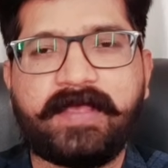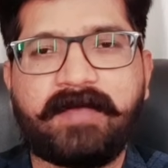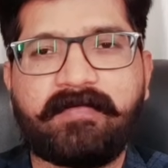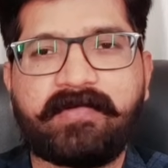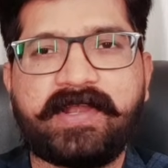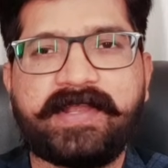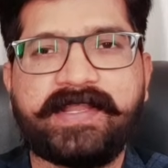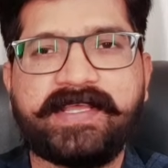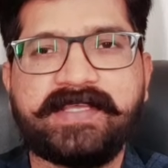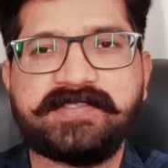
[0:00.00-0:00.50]

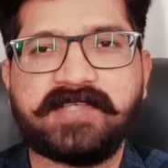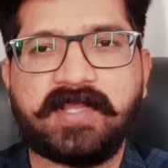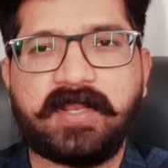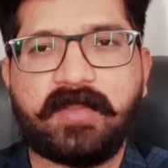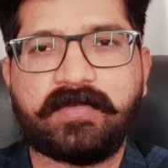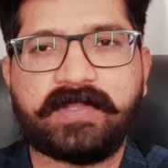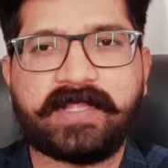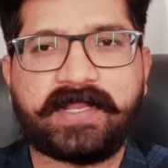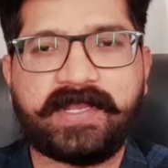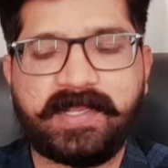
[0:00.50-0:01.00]
ఎవరు
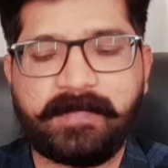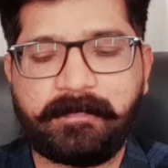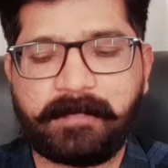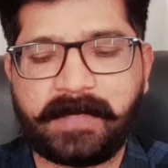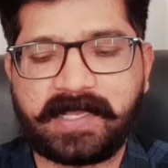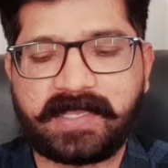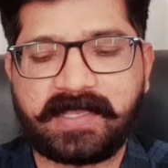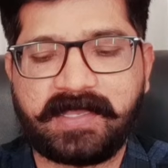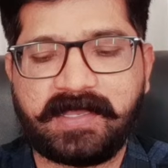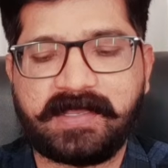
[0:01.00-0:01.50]
డేంజర్లో ఉన్నారంటే
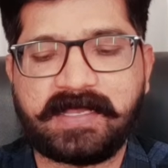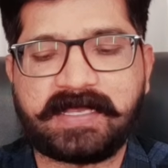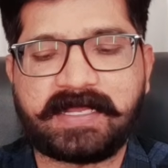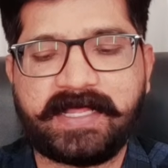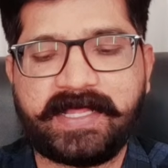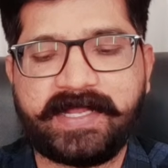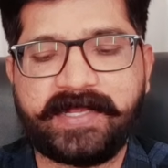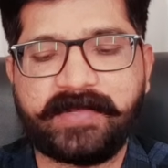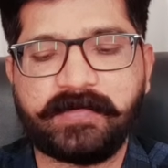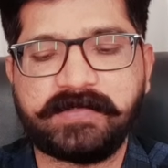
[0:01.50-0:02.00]
పక్కాగా
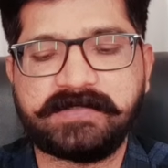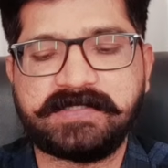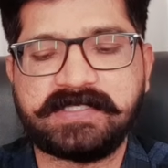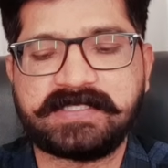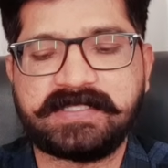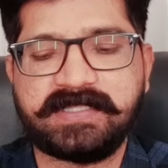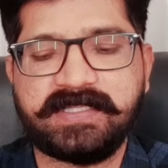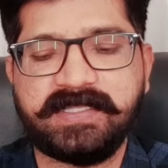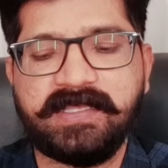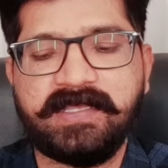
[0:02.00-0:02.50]
క్లారిటీ
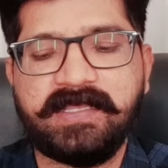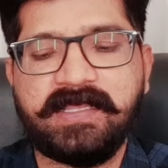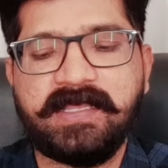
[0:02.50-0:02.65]
వచ్చేసింది